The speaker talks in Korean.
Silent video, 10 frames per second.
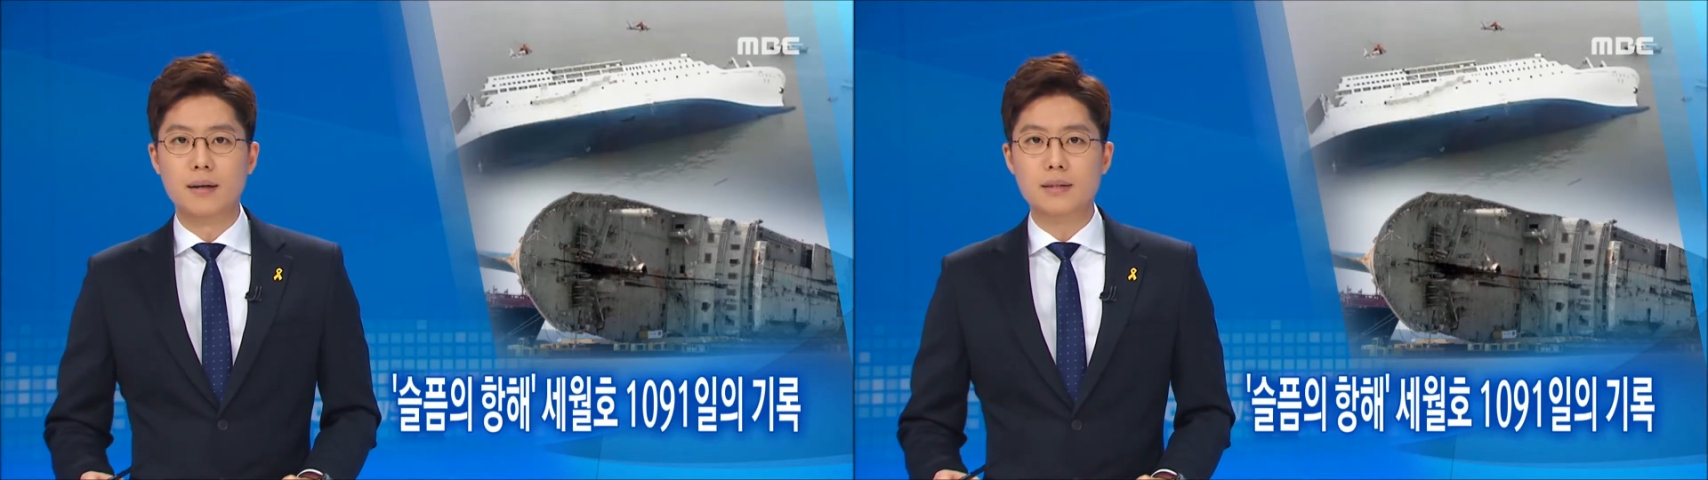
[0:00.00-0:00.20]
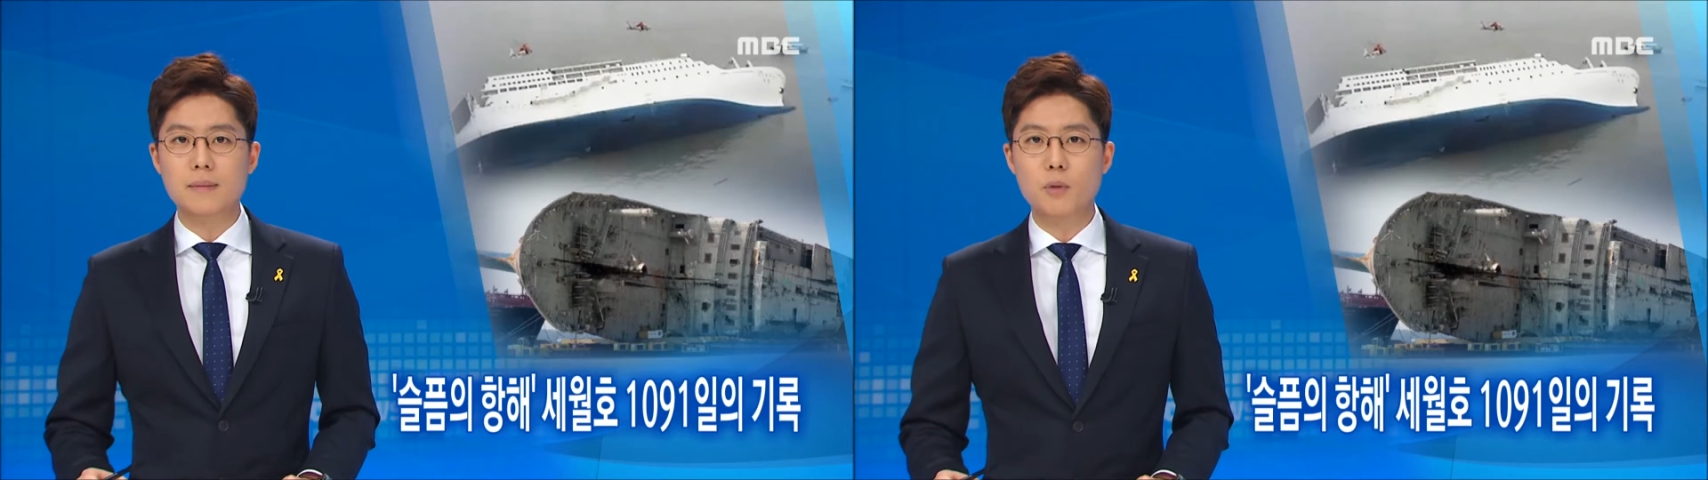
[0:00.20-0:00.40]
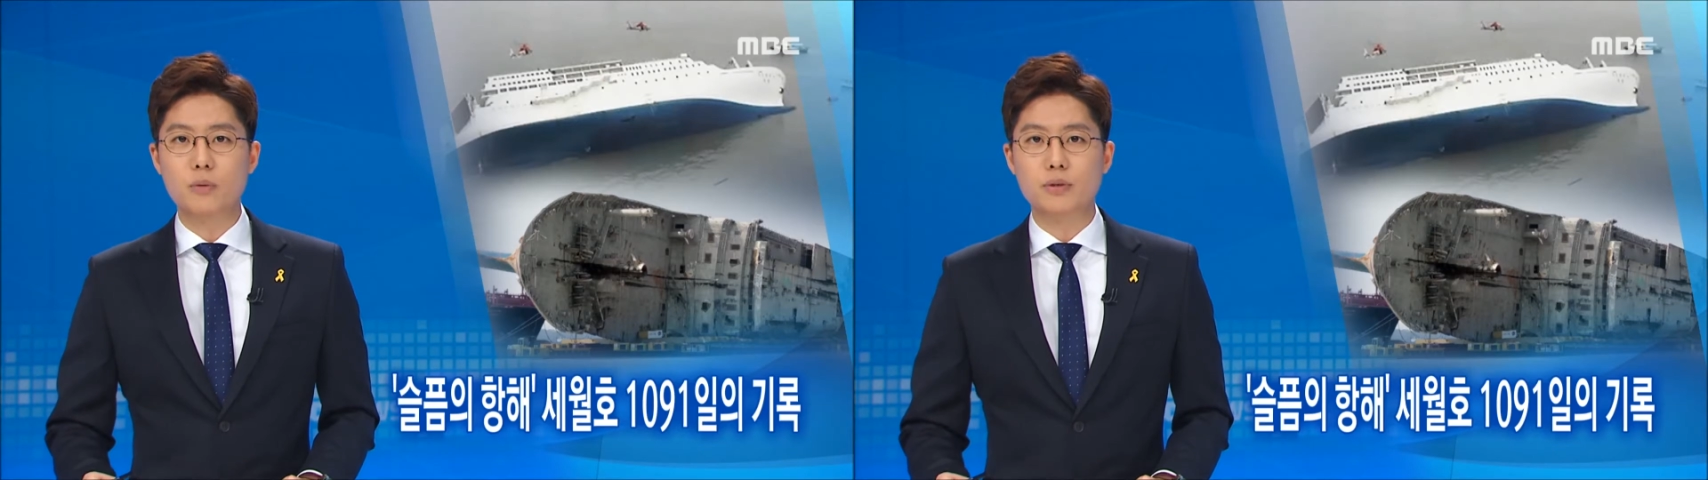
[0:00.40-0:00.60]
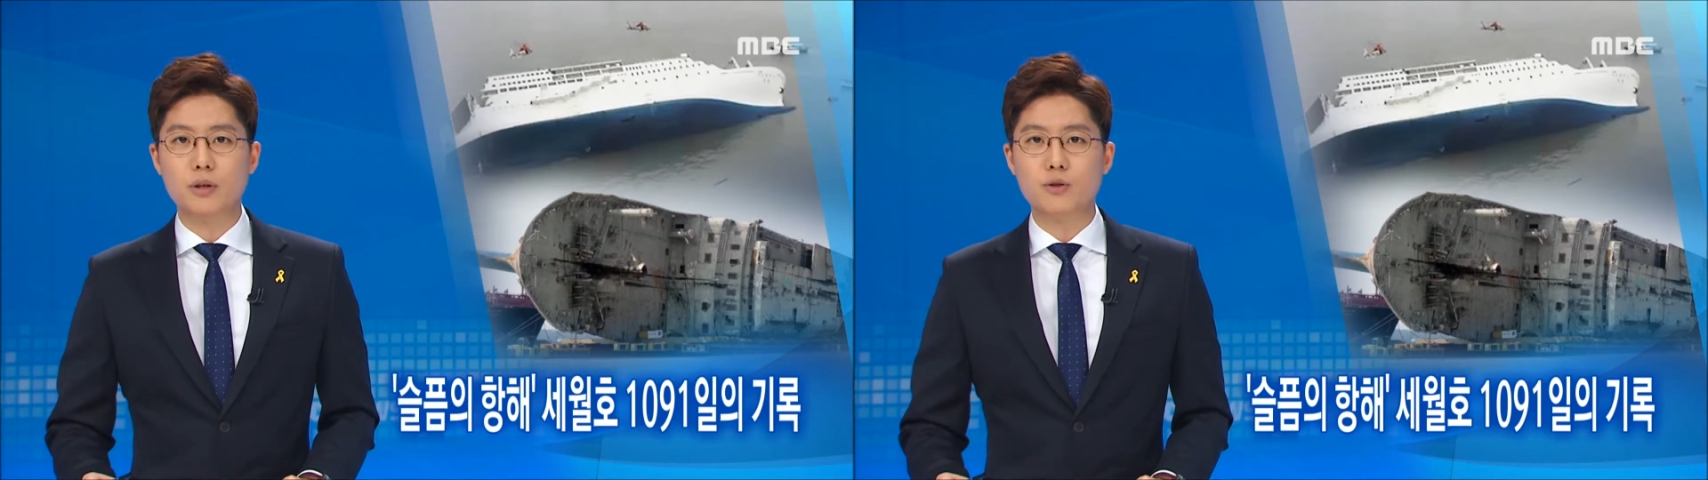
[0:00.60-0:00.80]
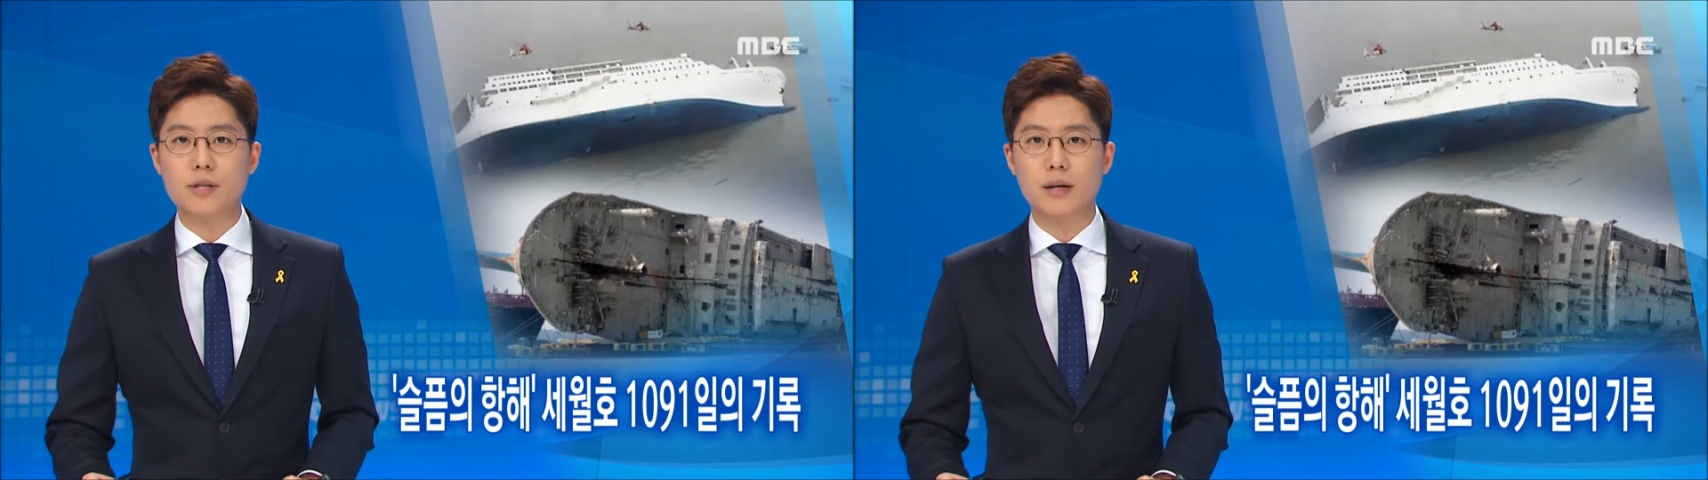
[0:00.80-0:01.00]
침몰부터
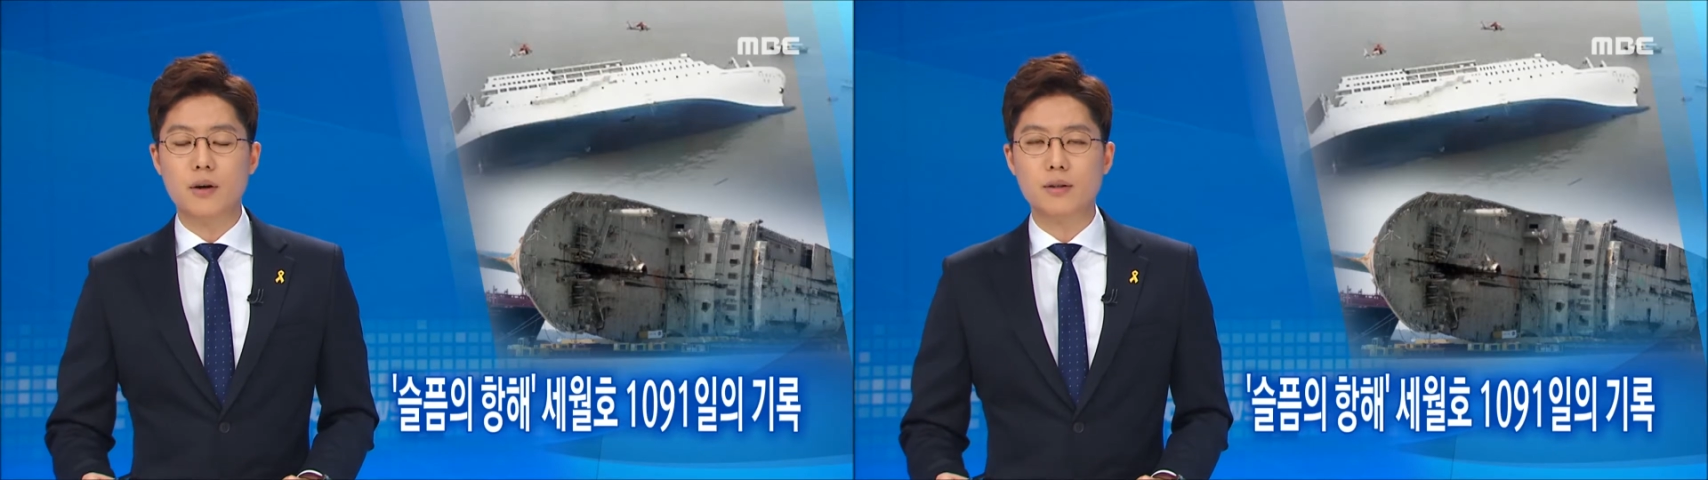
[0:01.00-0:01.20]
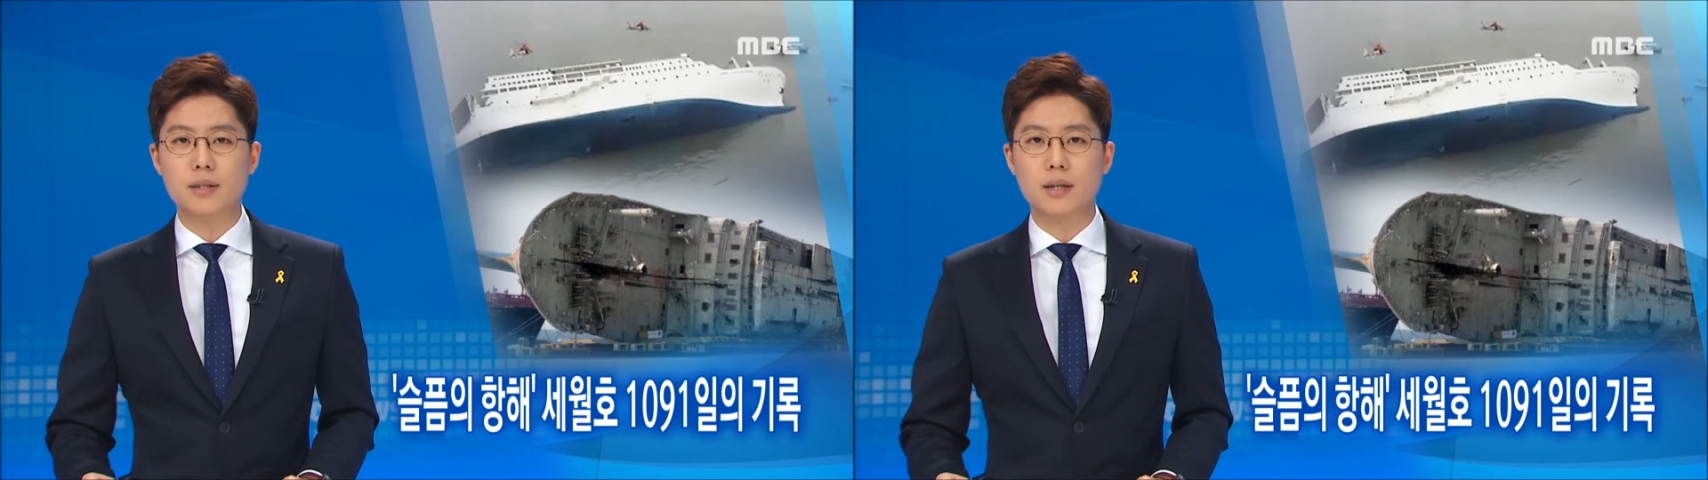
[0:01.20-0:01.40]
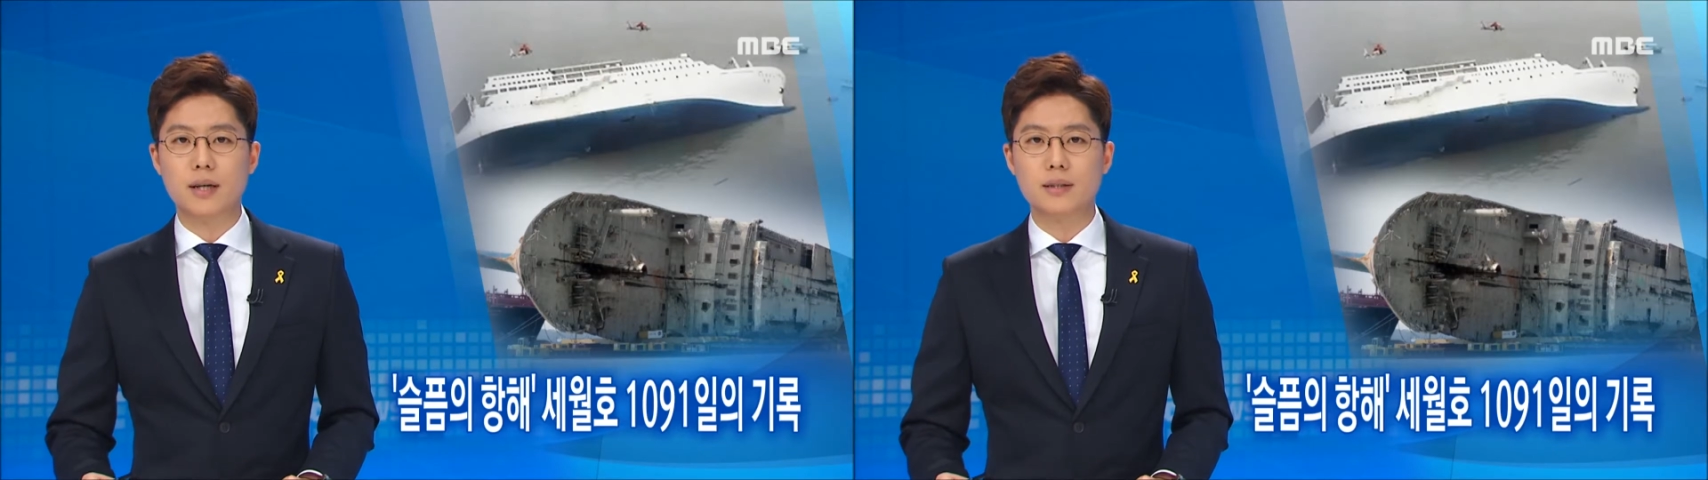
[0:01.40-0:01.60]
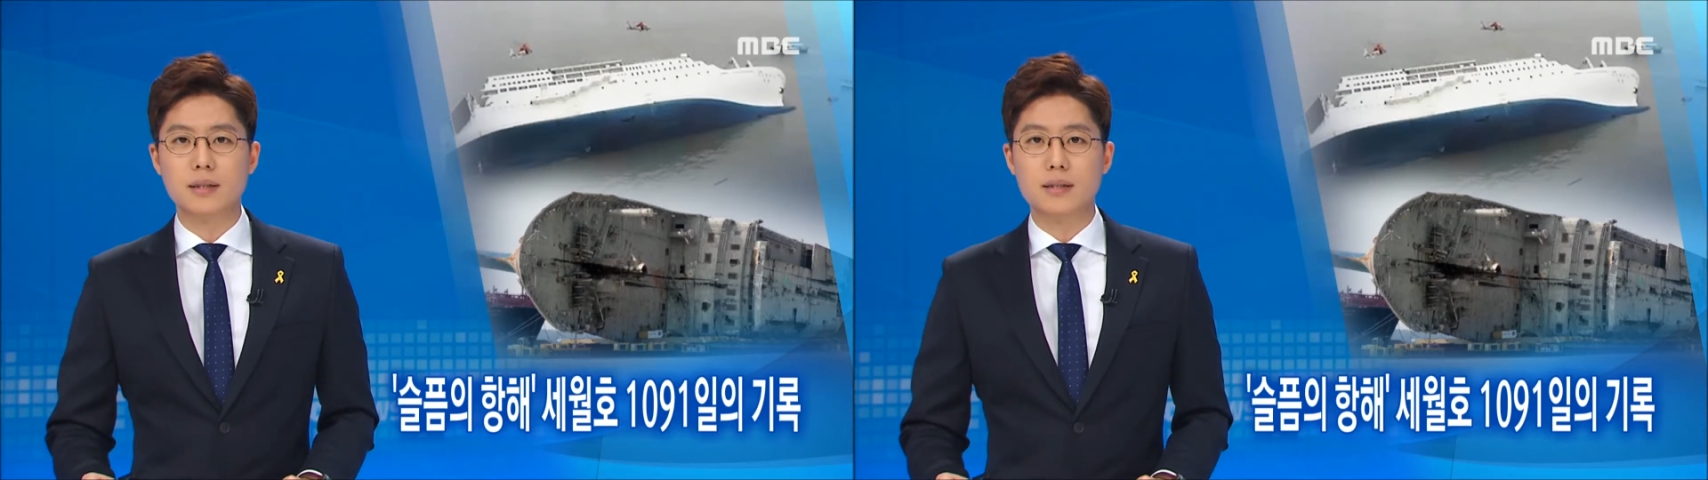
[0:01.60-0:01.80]
육상 거치까지